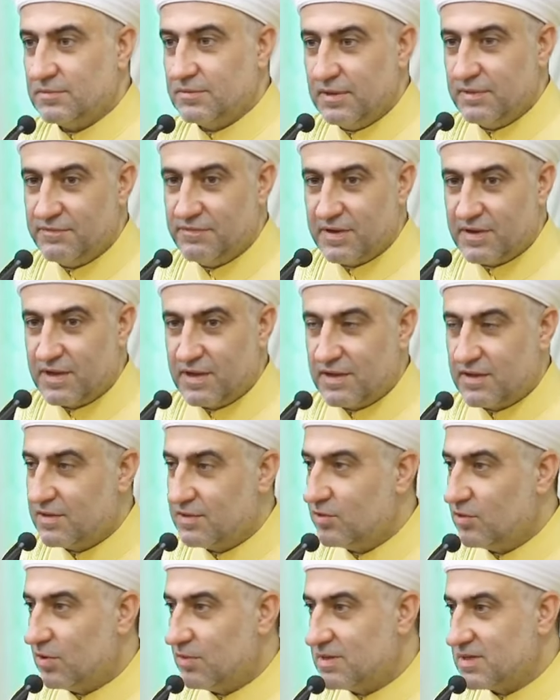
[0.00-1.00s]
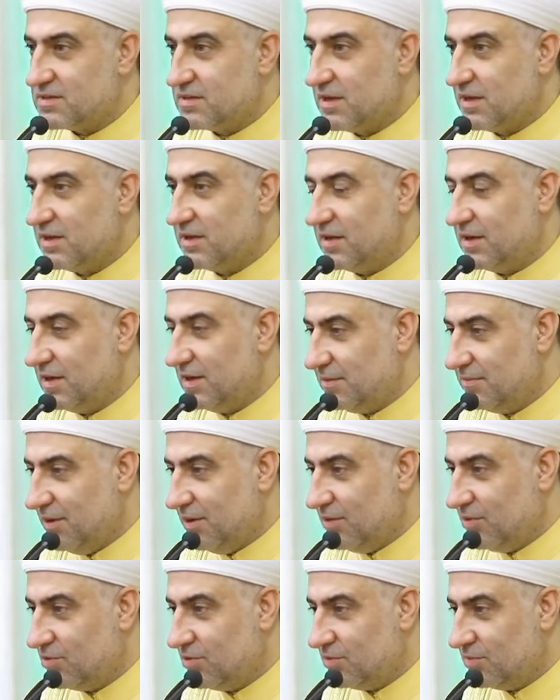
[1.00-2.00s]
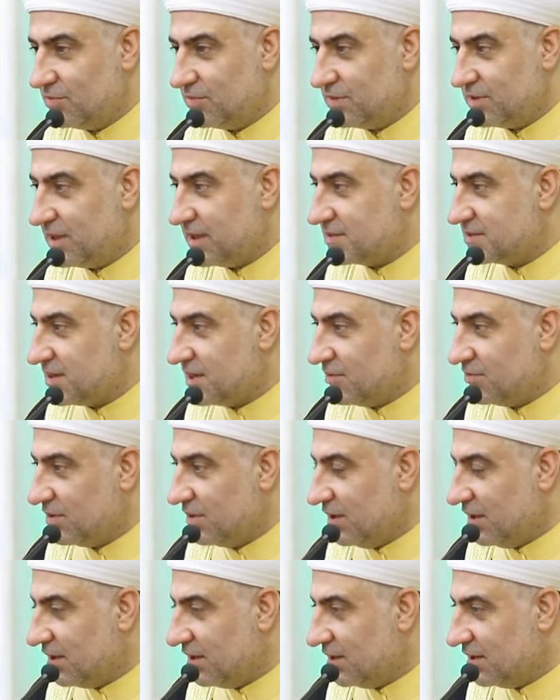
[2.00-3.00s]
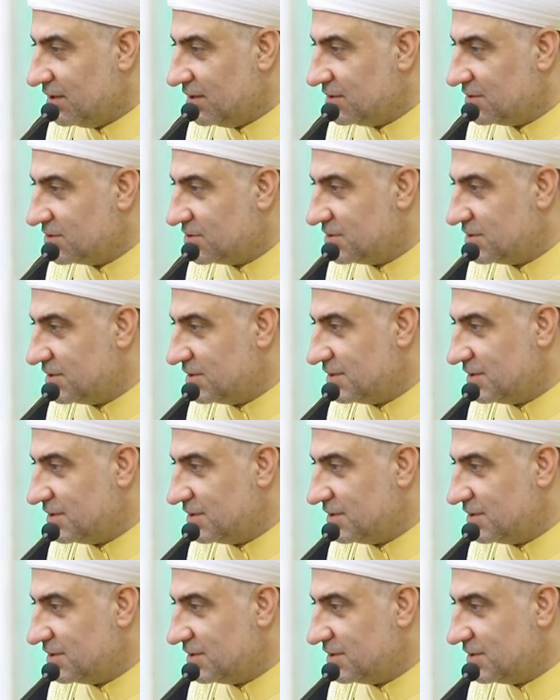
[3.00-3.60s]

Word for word: مفكر انه المصاري اللي معه بدها تساوي ايش؟